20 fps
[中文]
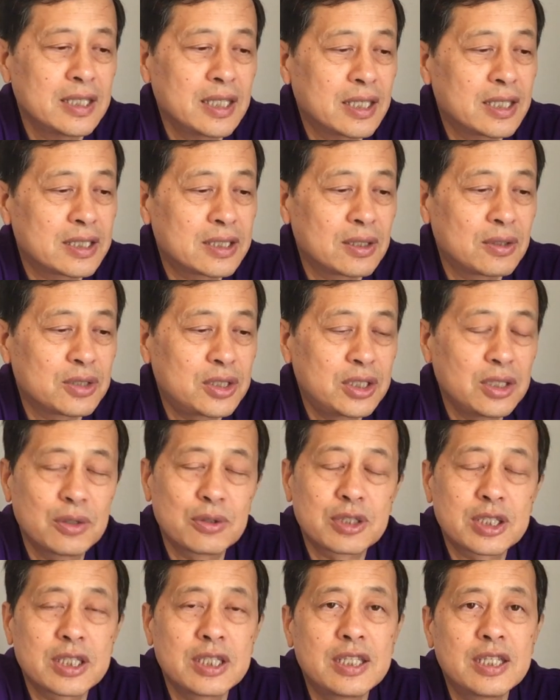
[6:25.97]
那个时候
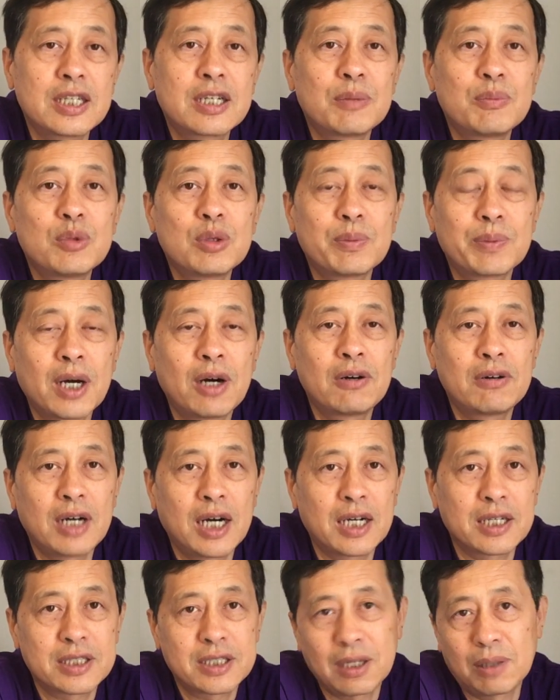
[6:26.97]
就是一个目标
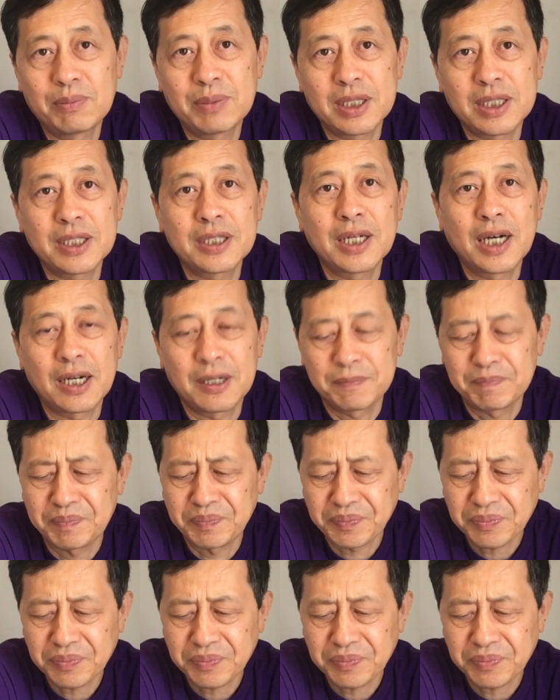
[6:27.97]
啊，消灭你啊！